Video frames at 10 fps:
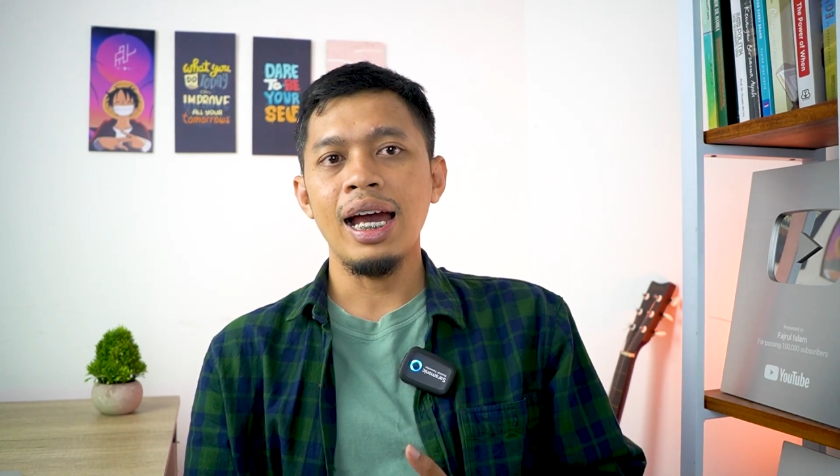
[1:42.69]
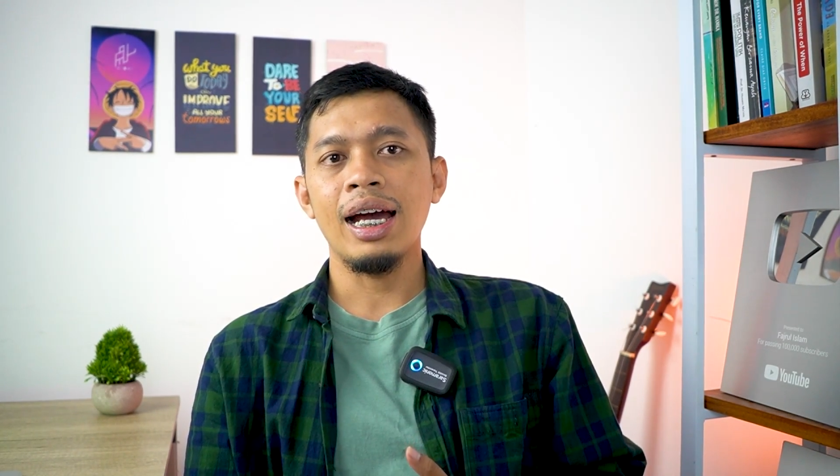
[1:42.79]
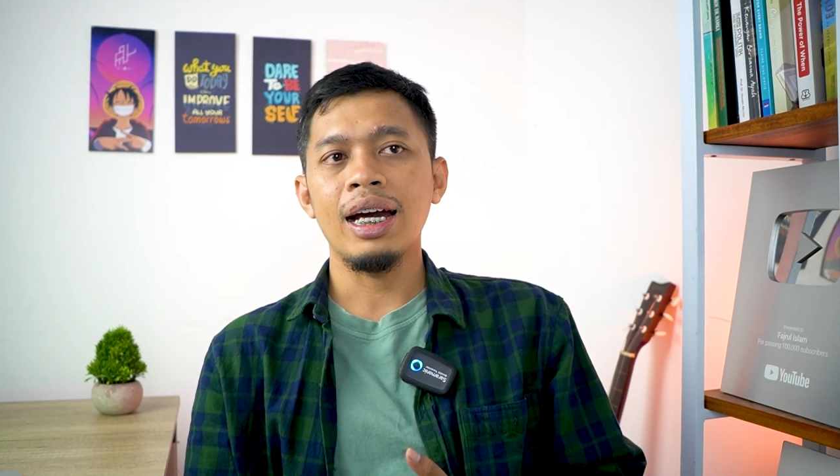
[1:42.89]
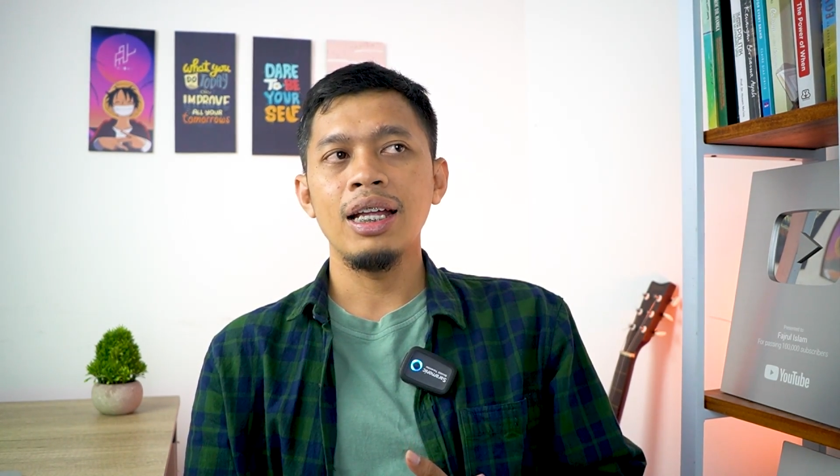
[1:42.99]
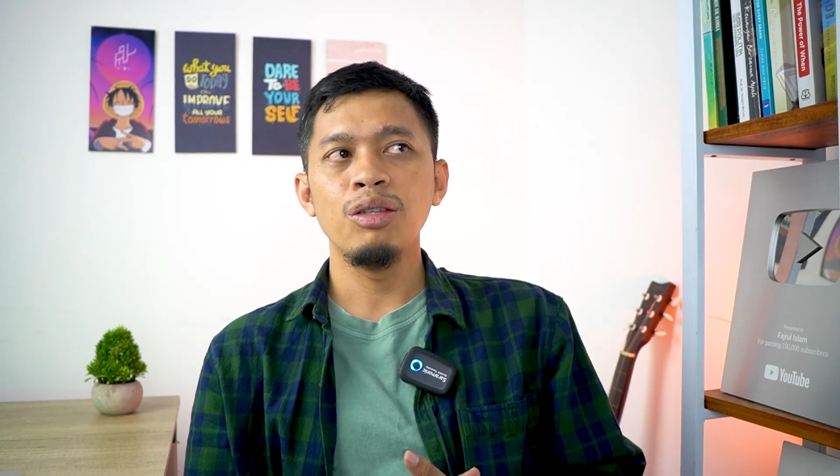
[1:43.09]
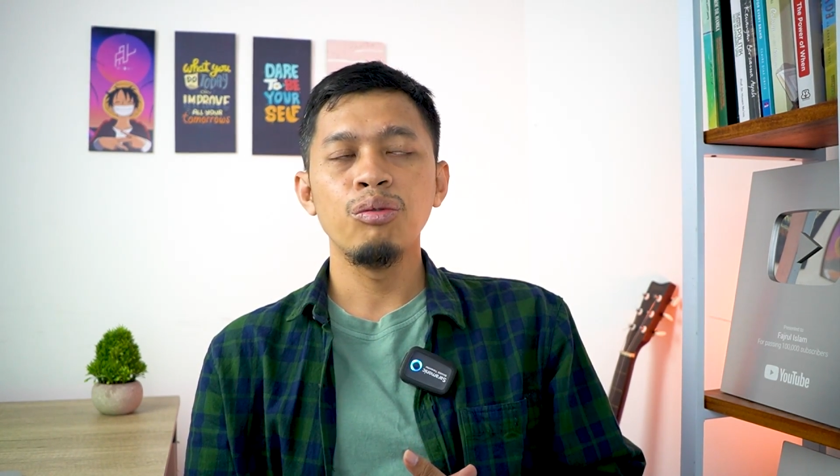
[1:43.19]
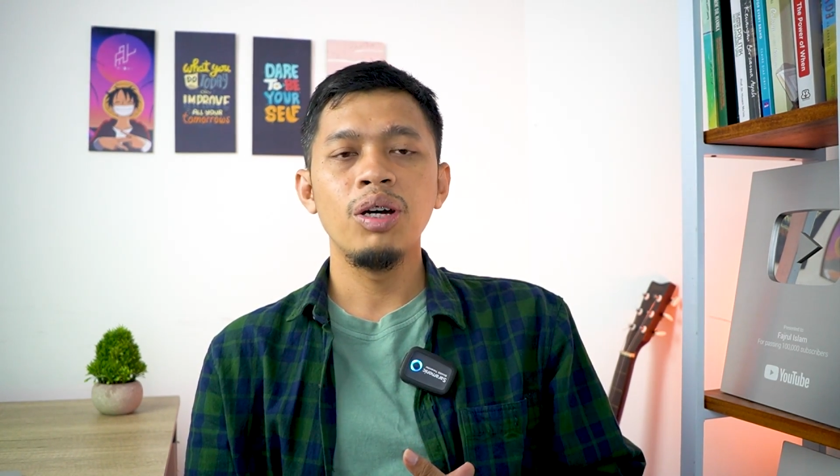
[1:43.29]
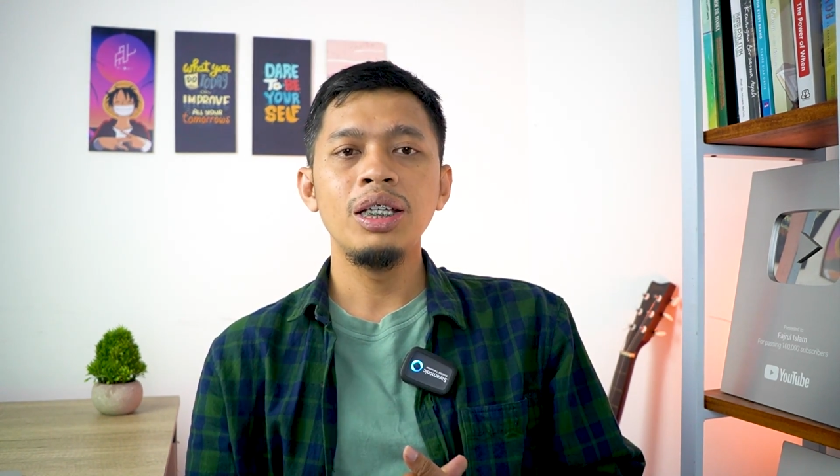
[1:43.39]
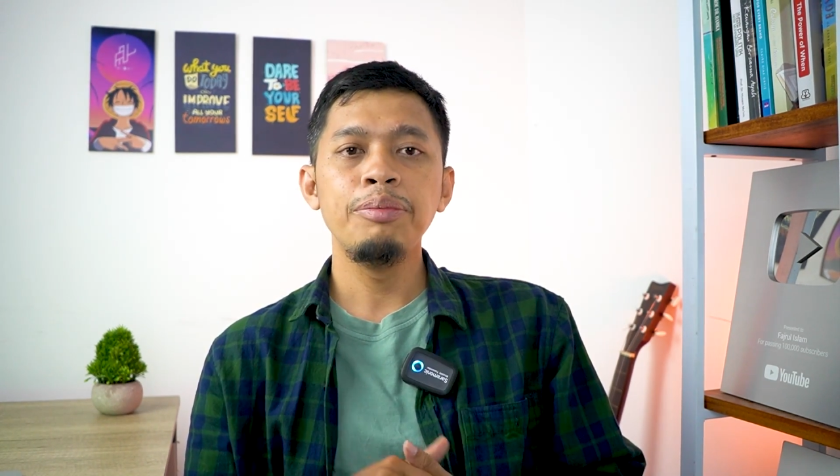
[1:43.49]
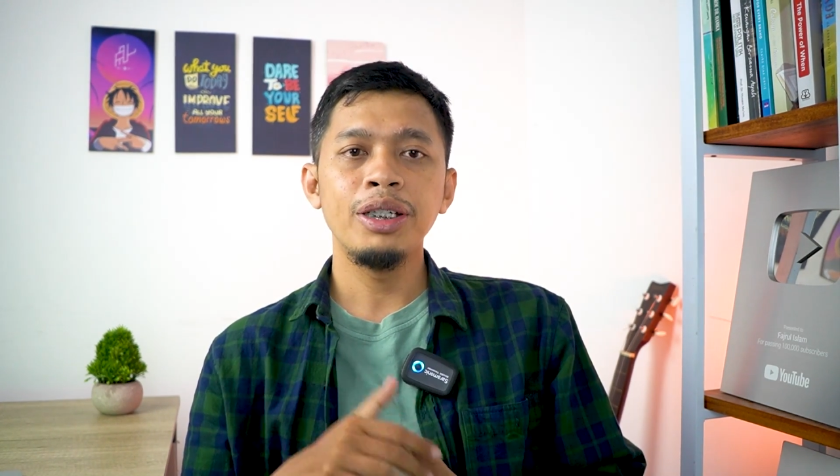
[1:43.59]
akan
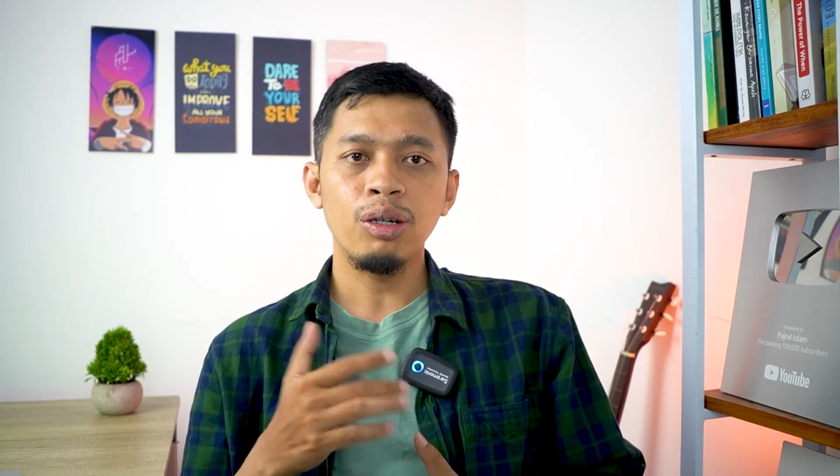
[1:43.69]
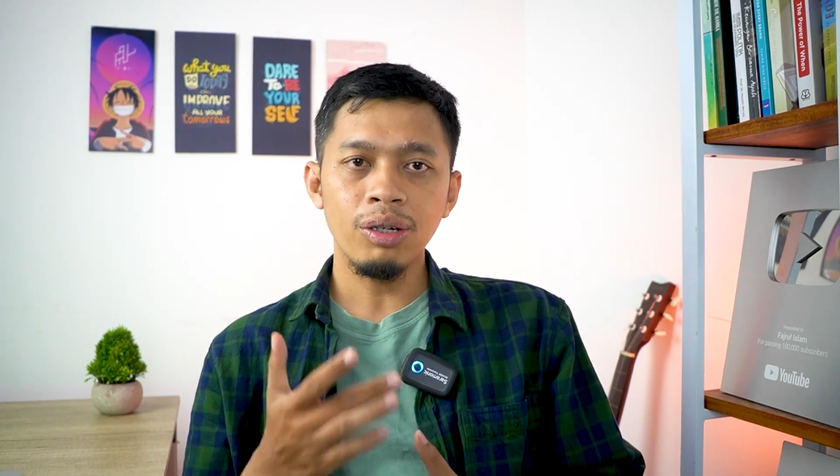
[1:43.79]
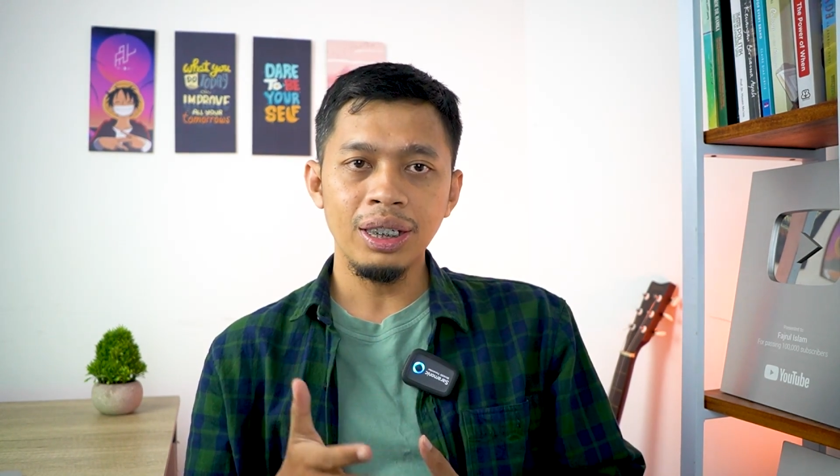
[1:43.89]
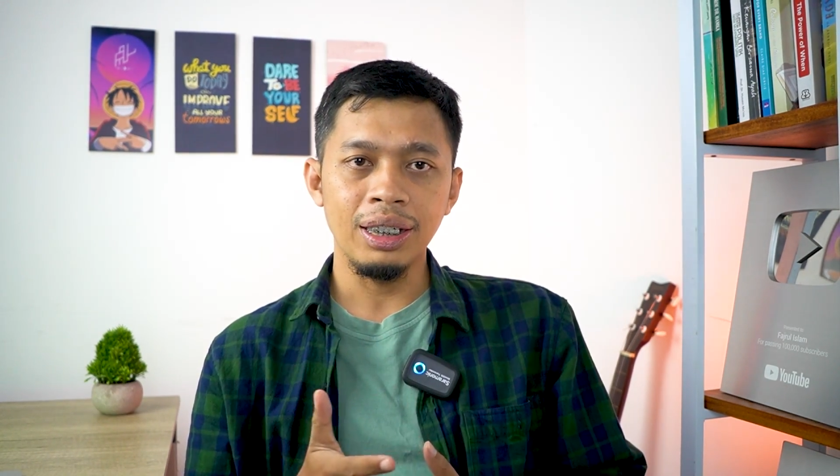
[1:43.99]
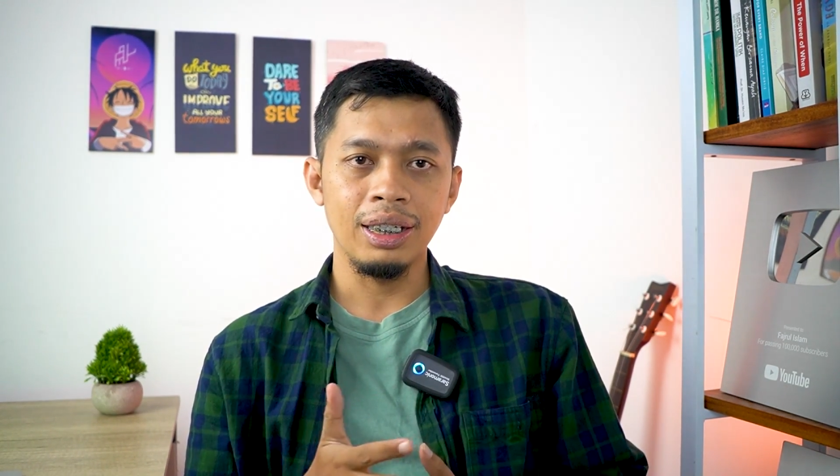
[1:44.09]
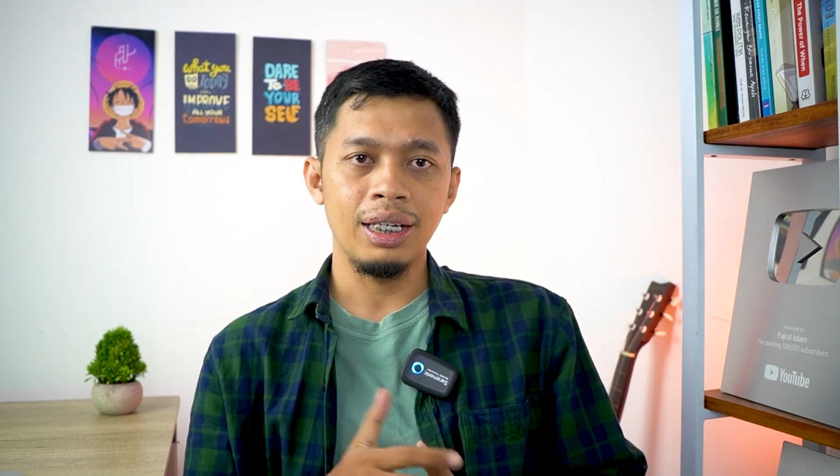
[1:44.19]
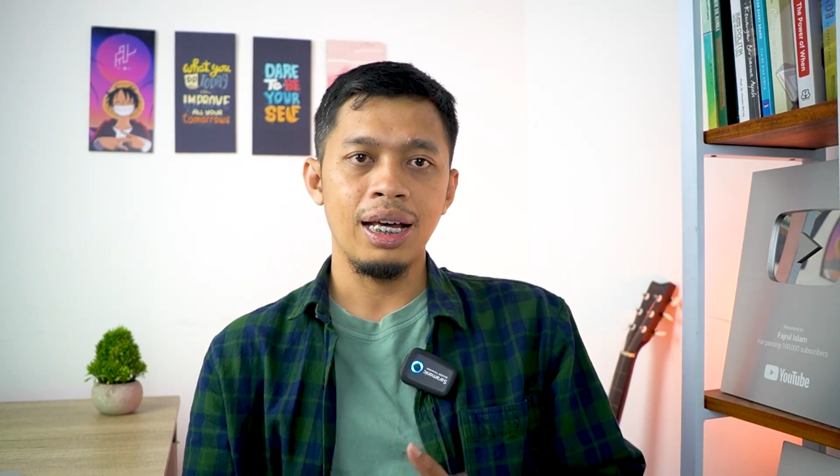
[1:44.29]
juga di mirroring,